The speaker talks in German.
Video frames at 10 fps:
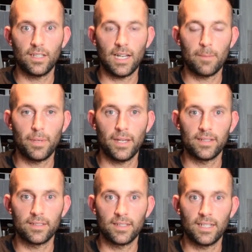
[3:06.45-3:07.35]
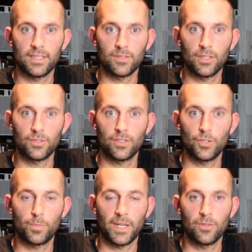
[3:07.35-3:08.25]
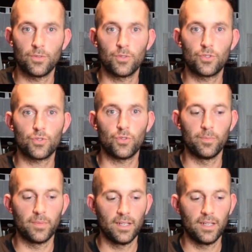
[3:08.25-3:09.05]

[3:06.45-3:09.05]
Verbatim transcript: Ampere also aus Spannung und Strom.